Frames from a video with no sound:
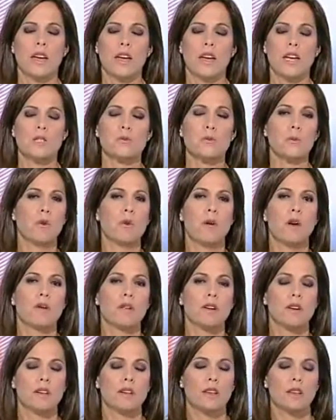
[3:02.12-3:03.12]
Es
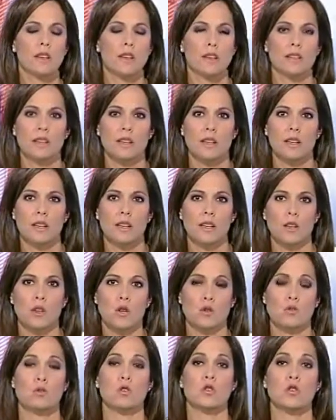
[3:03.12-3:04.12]
probable que entre
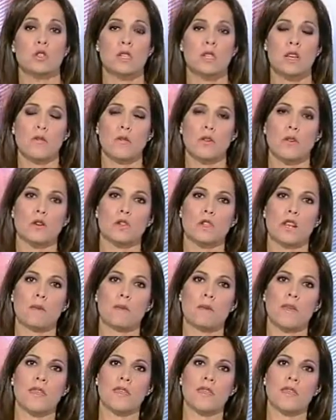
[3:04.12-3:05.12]
los muchos desafíos de la
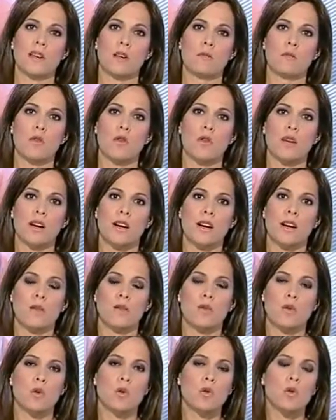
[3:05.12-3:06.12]
medicina
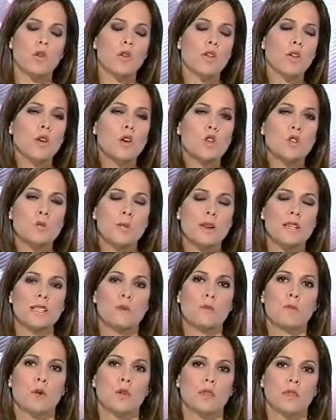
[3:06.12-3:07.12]
moderna, uno de los más
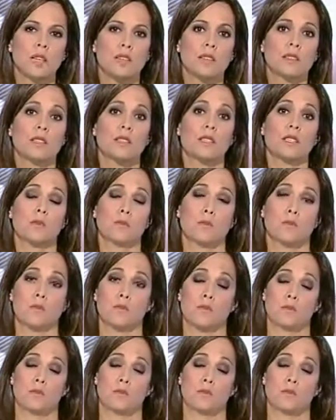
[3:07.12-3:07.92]
importantes,